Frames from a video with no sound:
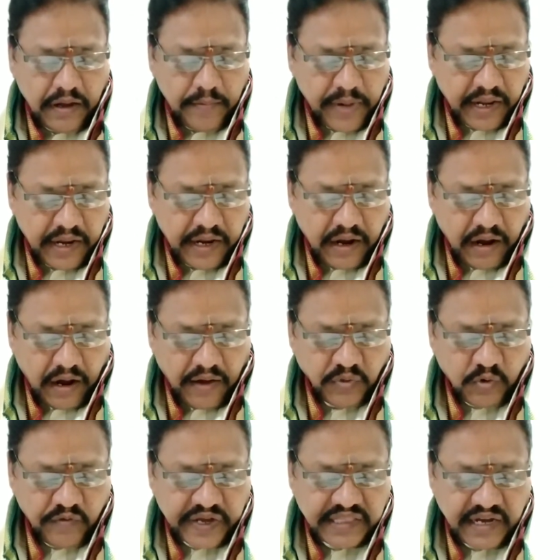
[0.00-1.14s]
మరి అందుకు
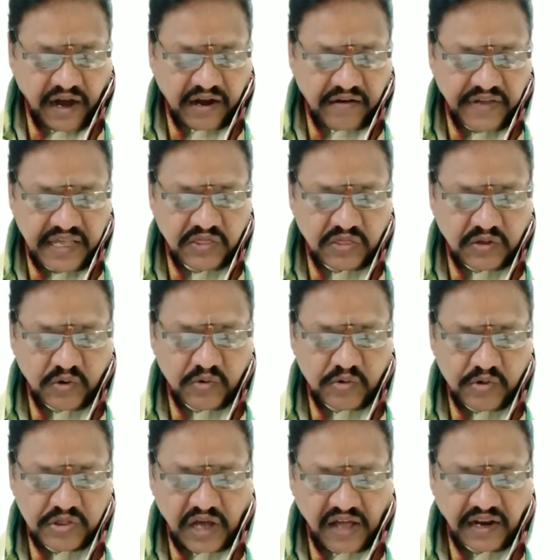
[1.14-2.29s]
వ్యక్తిగా కవి ఎంతో
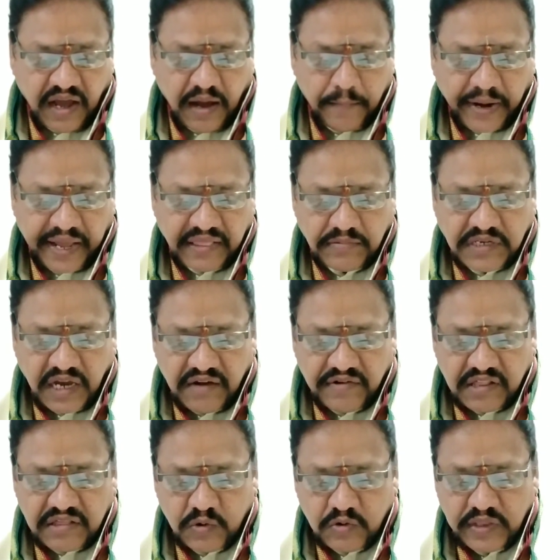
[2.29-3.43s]
సాధన ప్రయత్నం చేయవలసి
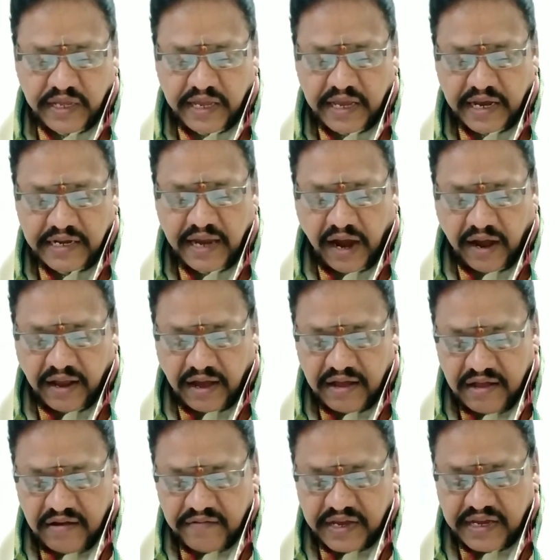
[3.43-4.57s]
ఉంటుంది జ్ఞాన
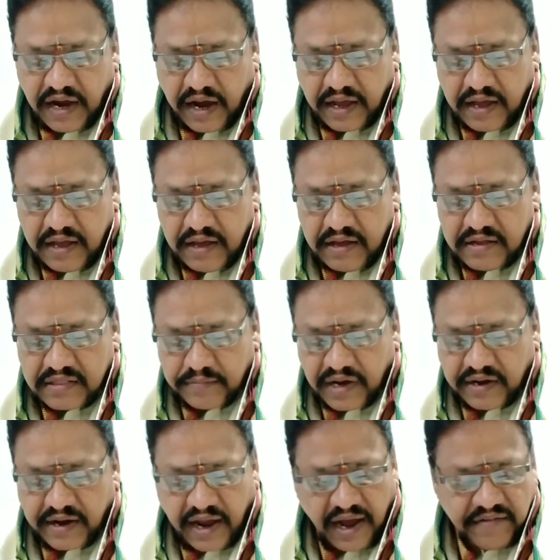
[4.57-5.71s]
విజ్ఞాన
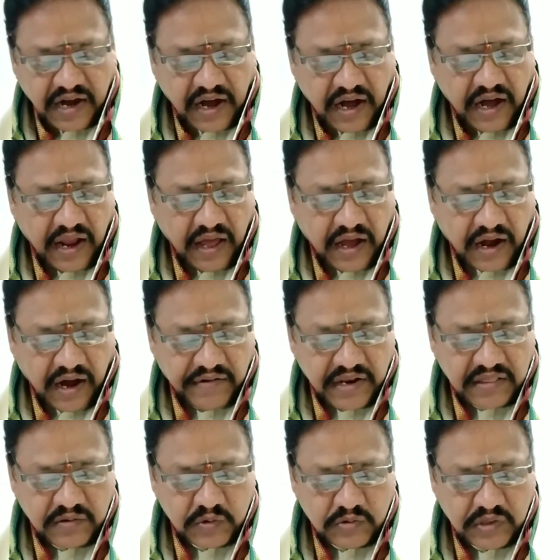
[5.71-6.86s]
సమగ్రావగాహన కావలసి
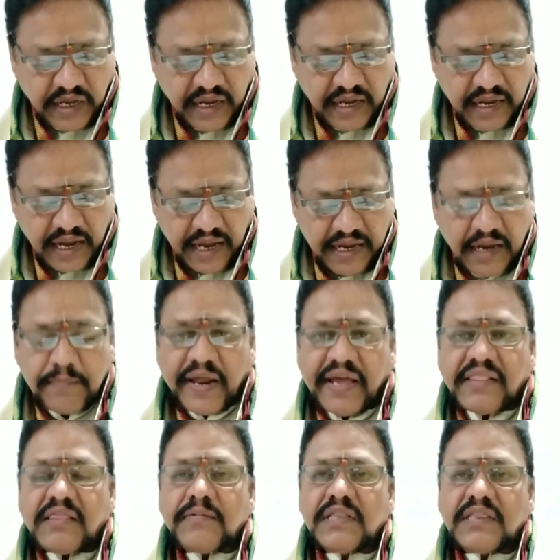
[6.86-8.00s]
ఉంటుంది ఈ
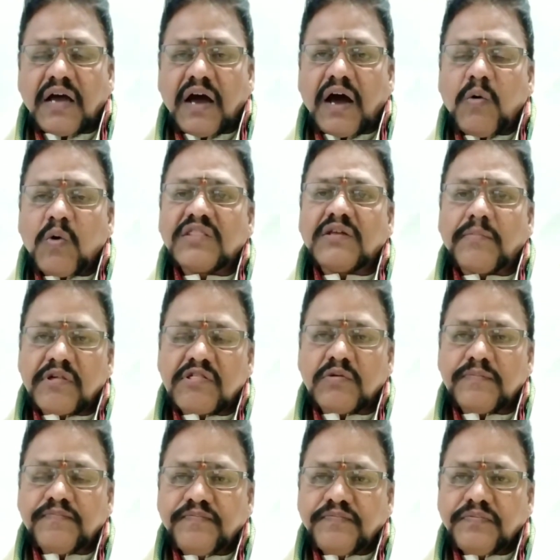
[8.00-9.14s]
ప్రయత్నం అంతా ఒక తపస్సు
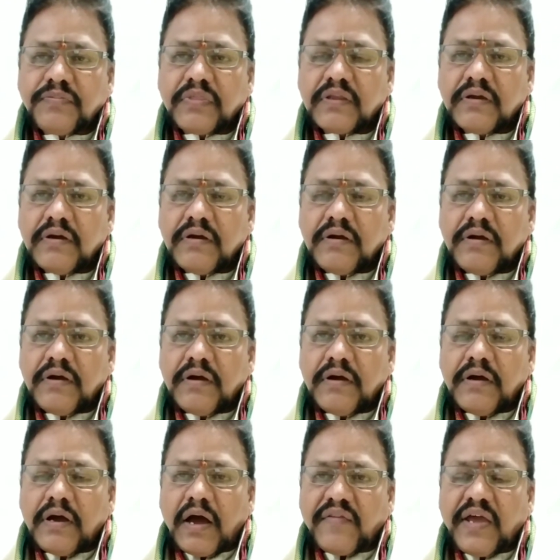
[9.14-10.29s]

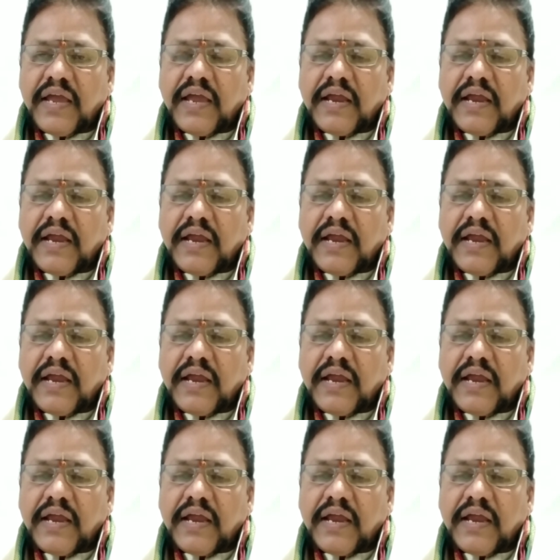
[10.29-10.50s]
అదే